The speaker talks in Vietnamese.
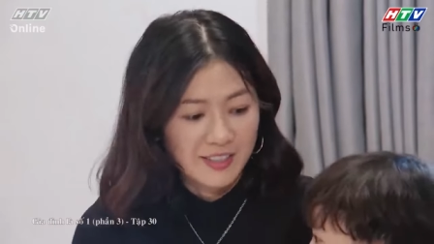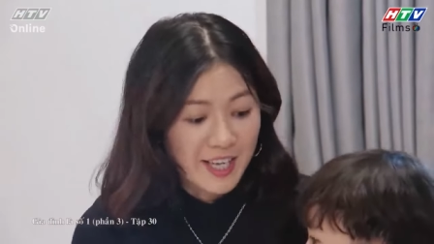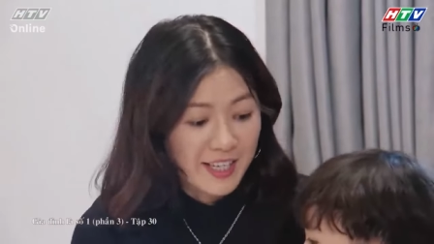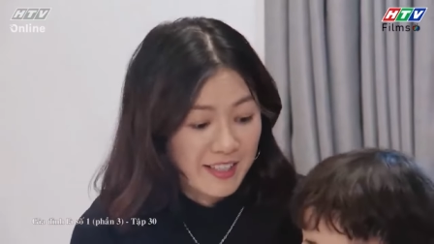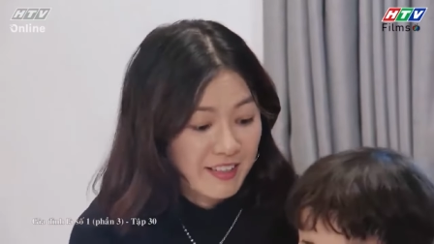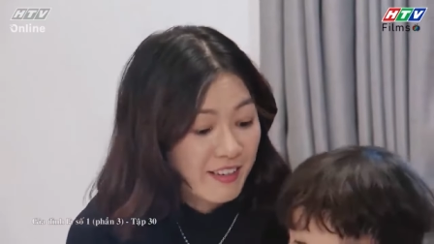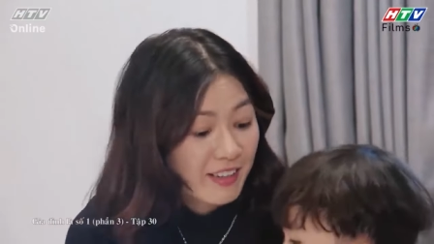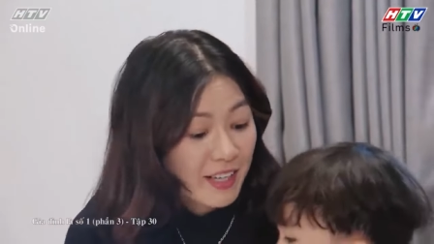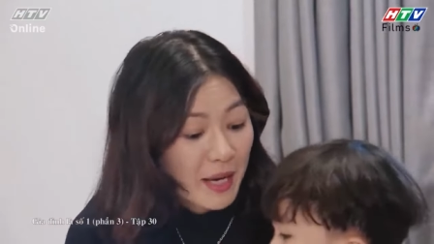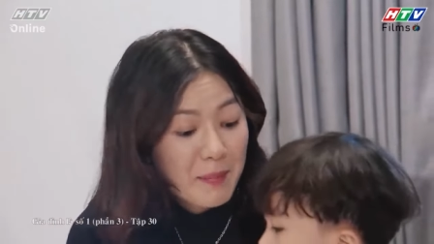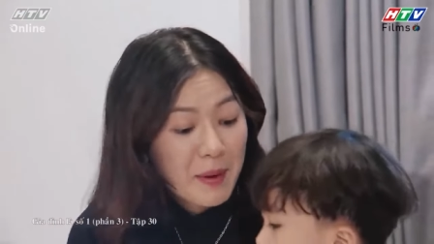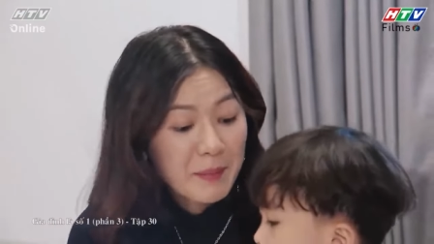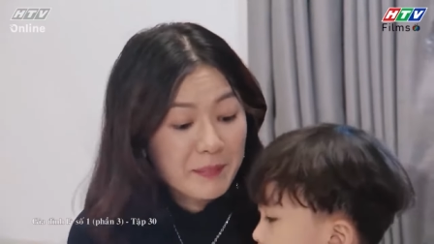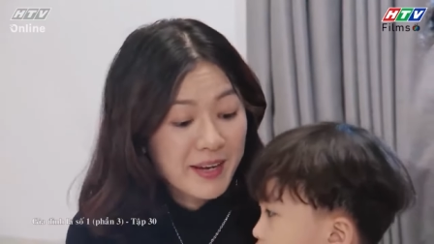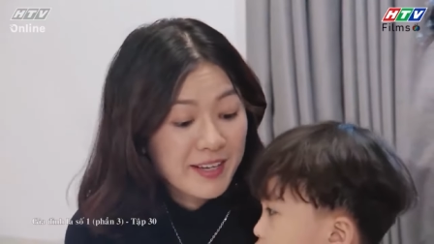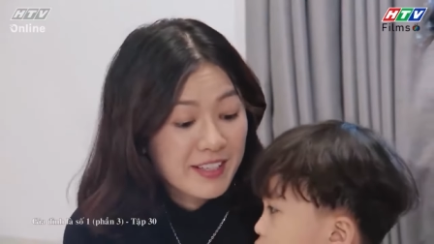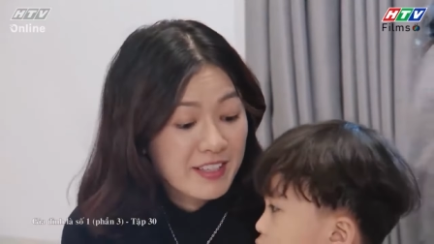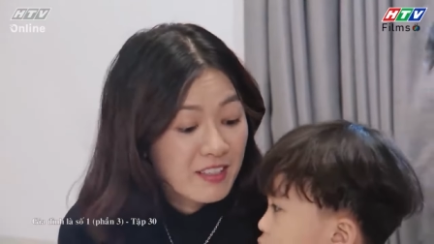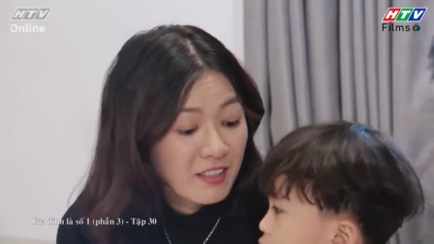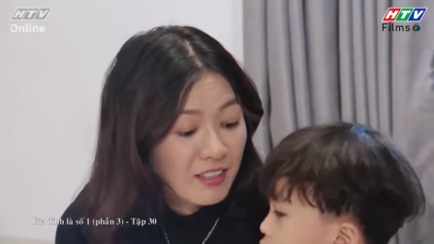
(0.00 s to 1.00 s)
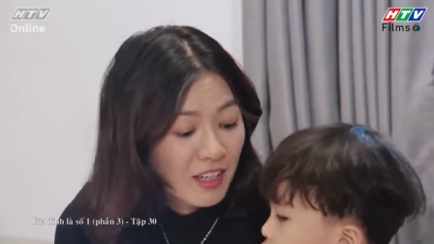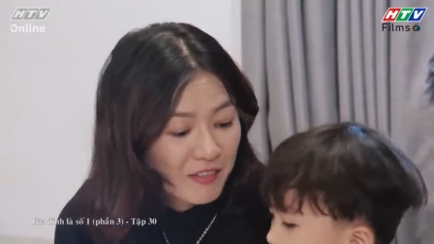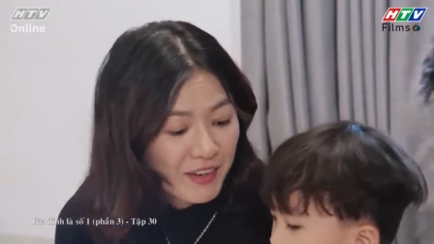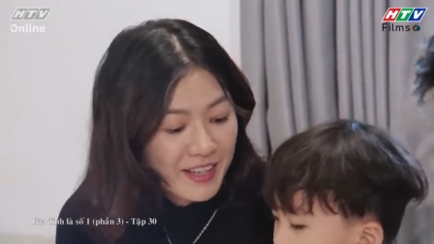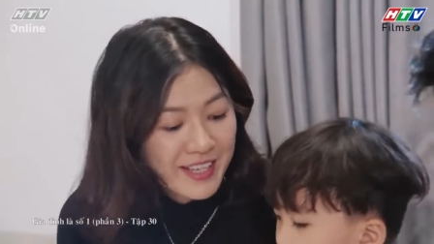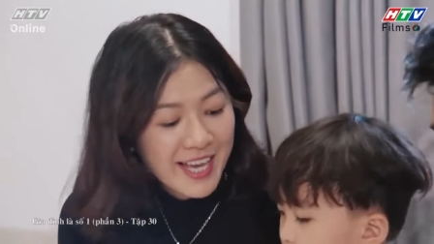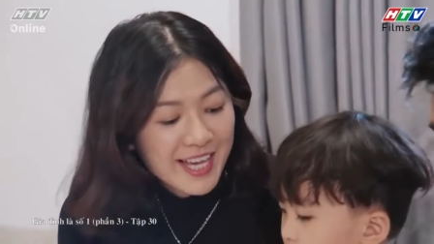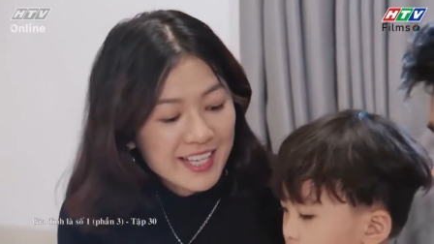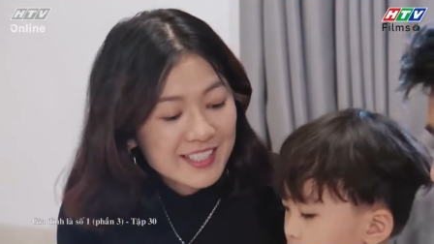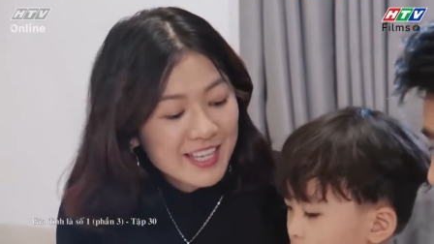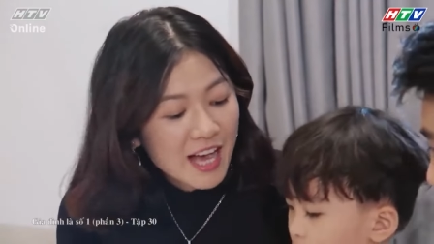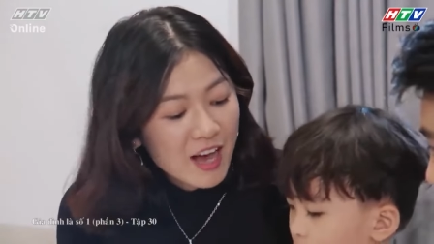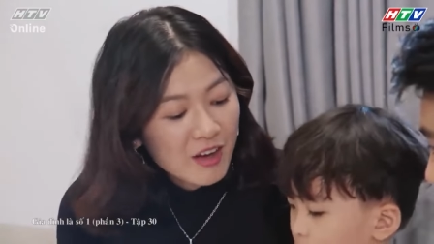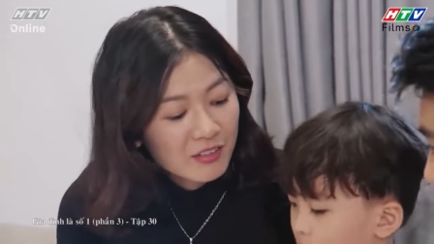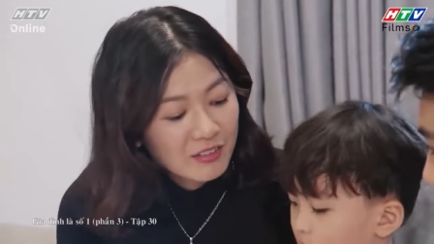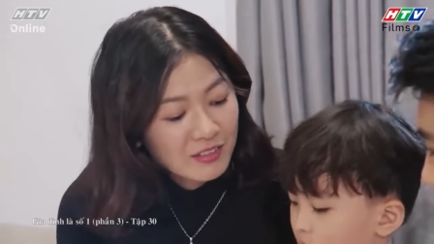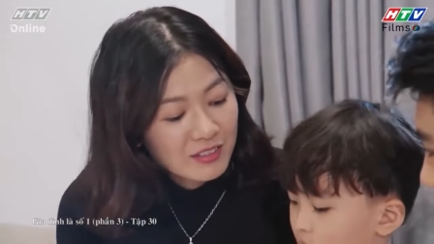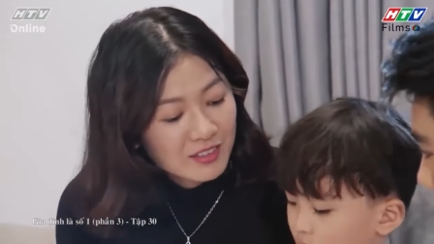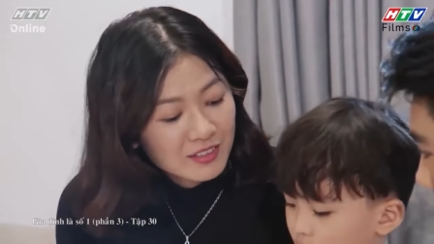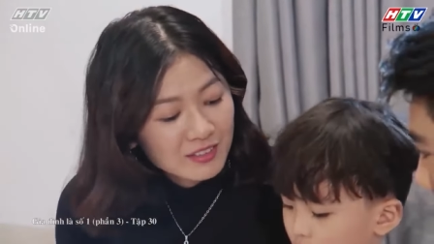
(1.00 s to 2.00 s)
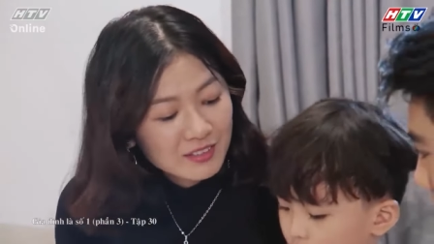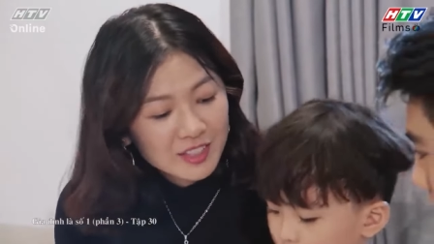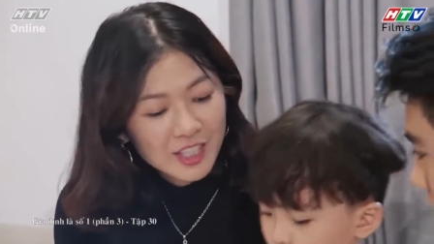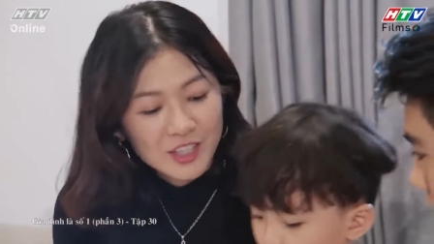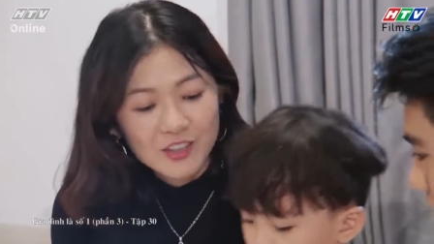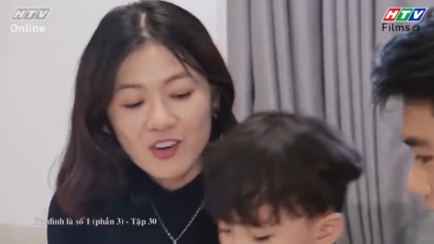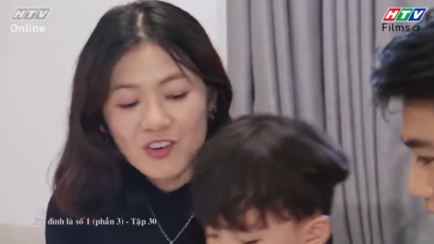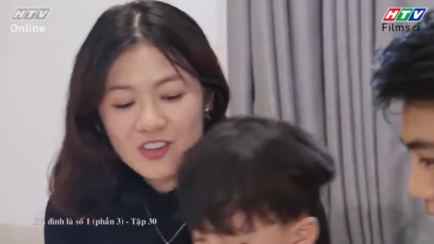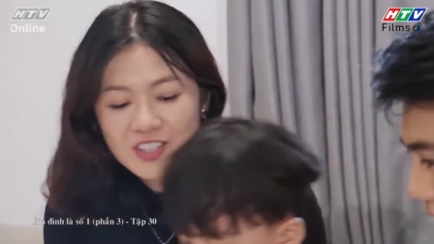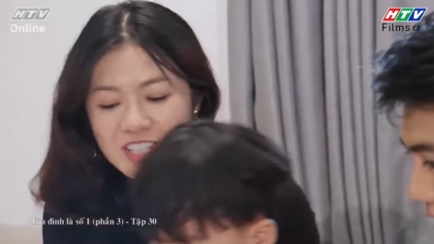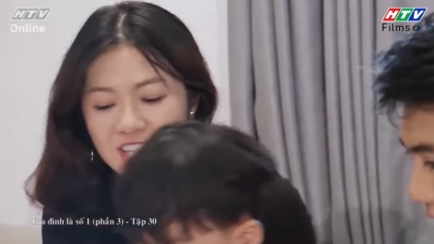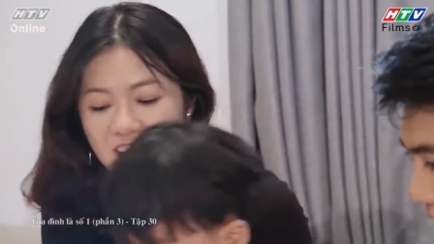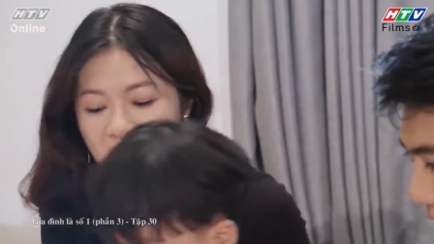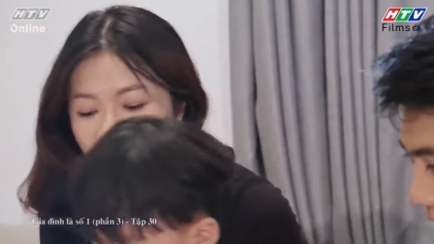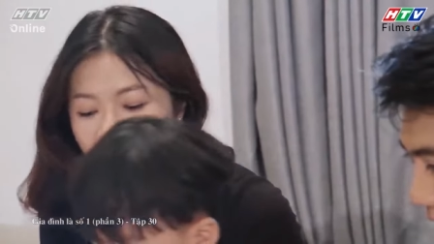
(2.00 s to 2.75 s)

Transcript: vậy chứ cá mập đại dương là phải vậy sao chỉ cô với